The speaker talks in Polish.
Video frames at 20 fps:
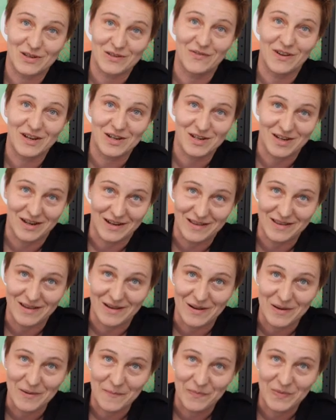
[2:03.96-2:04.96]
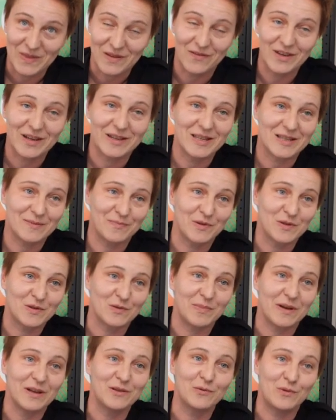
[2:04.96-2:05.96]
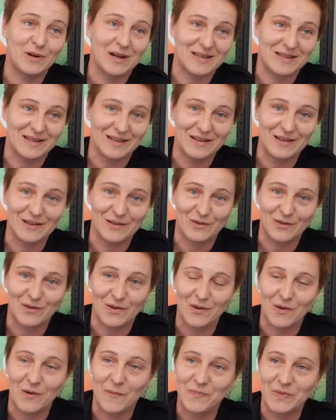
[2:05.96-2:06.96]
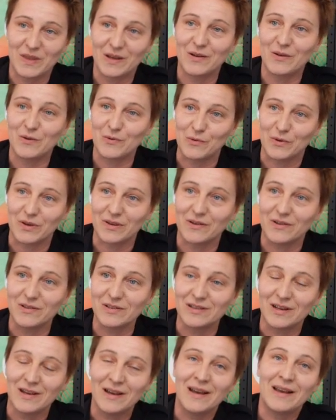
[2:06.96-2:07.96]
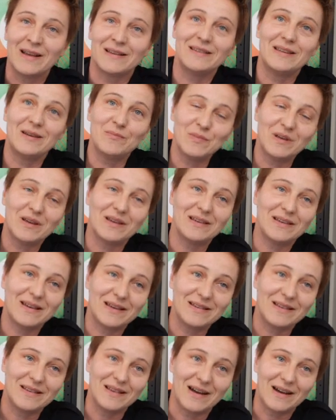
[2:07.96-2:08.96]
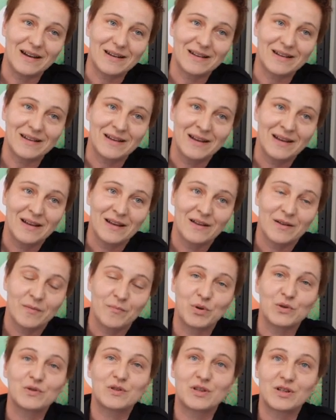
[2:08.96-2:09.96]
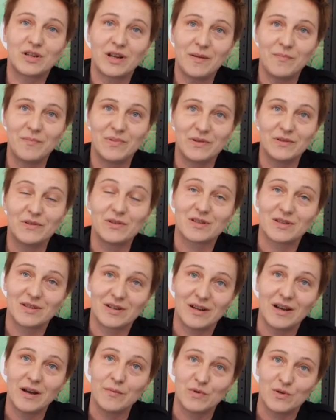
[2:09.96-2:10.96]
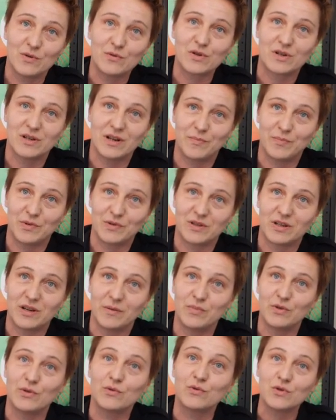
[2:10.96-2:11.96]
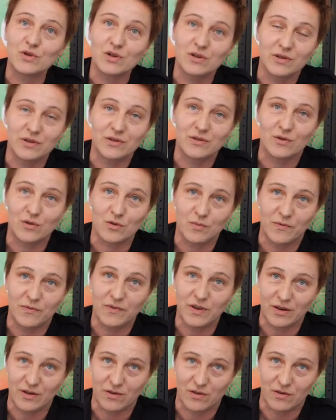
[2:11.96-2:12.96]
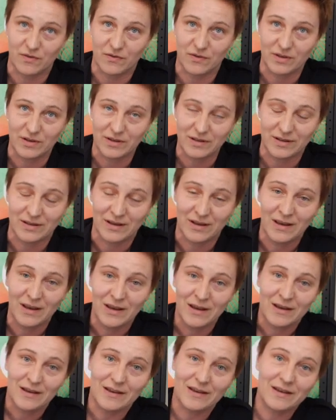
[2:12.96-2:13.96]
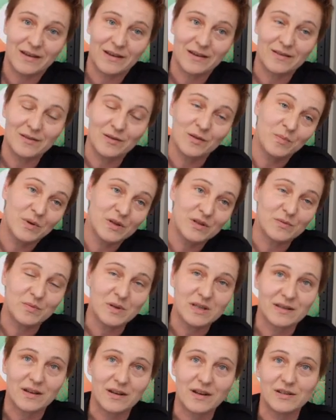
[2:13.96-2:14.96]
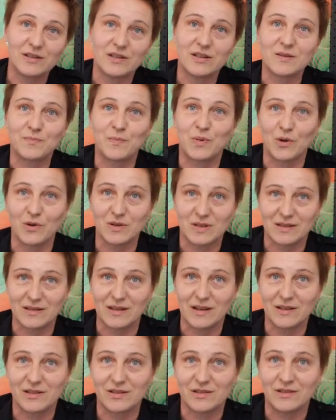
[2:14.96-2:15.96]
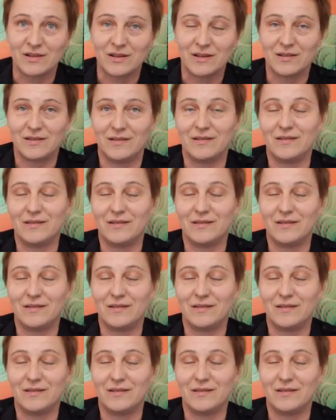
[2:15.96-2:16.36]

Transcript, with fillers: rozważenia, w jaki sposób edukacyjnie to e, ująć. Niemniej jednak potrzeby, dostrzegamy różne potrzeby różnych grup wiekowych i będziemy starać się sprostać